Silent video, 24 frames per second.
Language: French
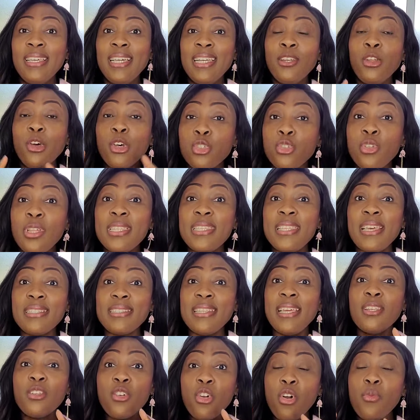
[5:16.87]
L'ange de
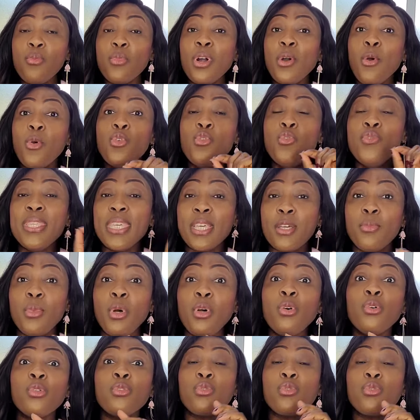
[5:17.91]
l'Éternel campe uniquement